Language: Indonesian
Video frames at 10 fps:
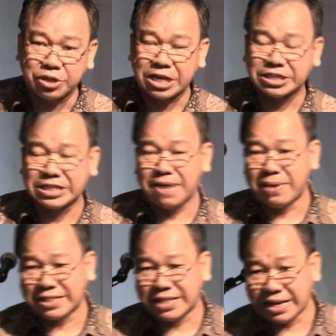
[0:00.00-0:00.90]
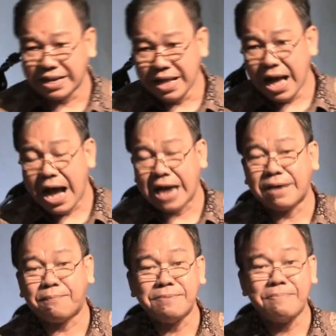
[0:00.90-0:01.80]
keselamatan, ada
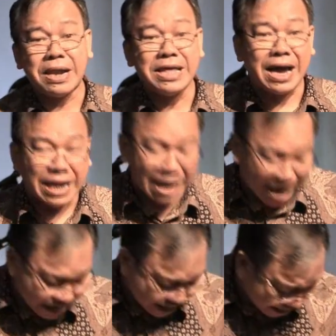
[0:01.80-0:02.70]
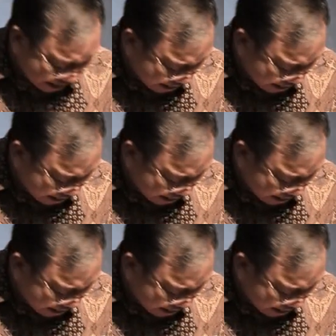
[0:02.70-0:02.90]
pribadi Allah hadir.